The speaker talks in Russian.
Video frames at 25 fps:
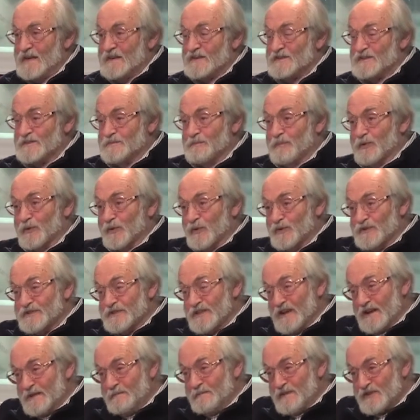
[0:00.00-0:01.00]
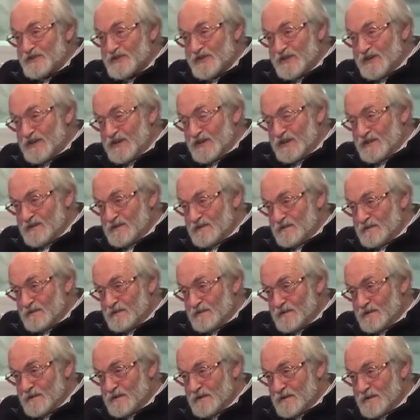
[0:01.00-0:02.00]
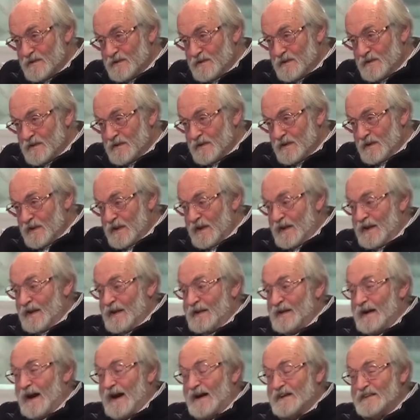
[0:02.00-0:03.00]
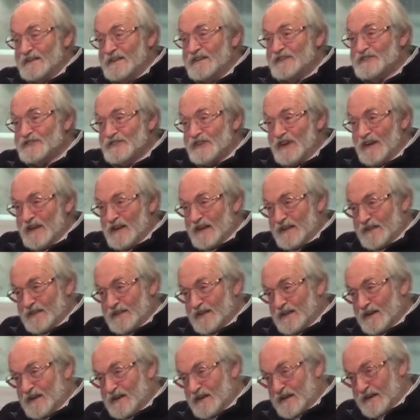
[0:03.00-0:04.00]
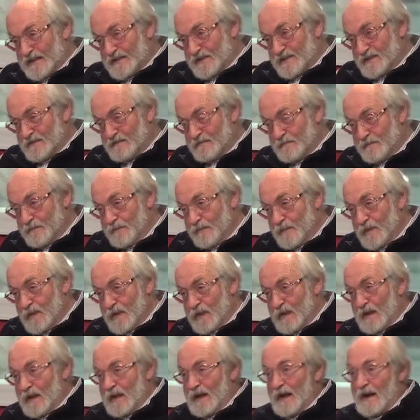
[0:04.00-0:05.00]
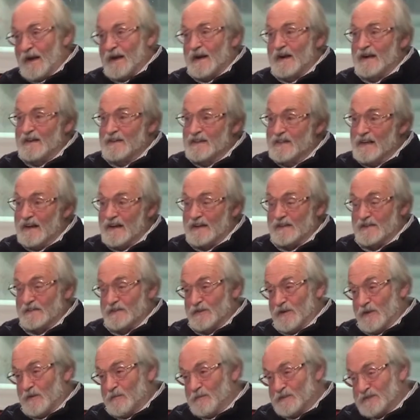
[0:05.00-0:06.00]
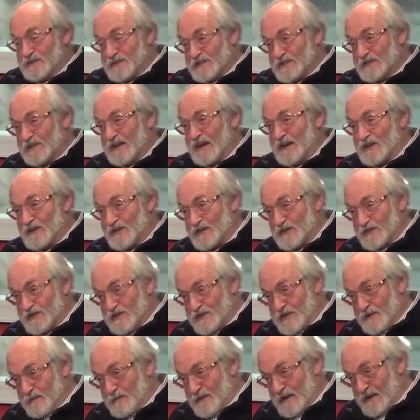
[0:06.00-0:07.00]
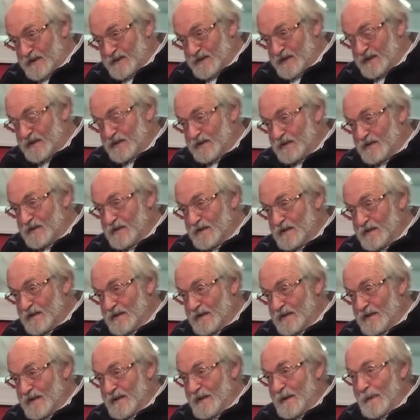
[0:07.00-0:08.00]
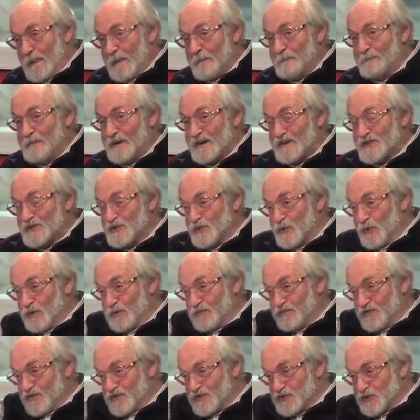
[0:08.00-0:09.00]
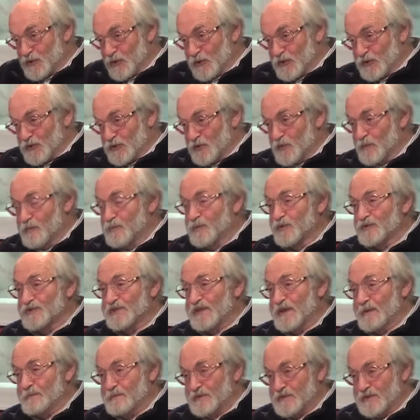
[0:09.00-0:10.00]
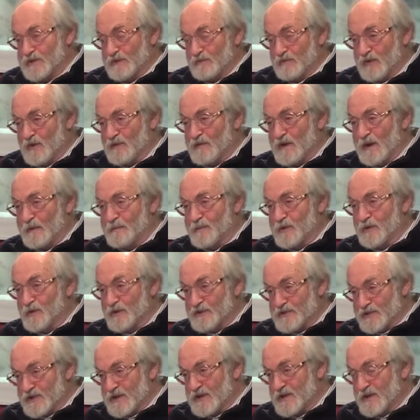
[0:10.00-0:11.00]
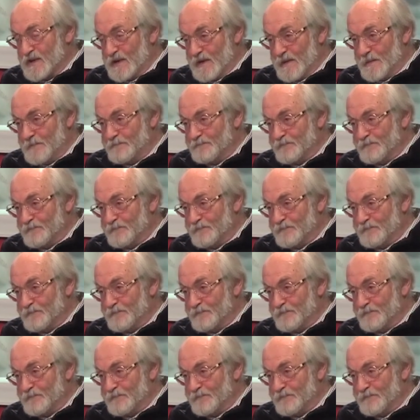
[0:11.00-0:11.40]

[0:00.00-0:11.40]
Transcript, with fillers: Сбросили мешки, они сели отдыхать, а Гайдар, который был старше, чем они, пошел в сторону будки путевого обходчика,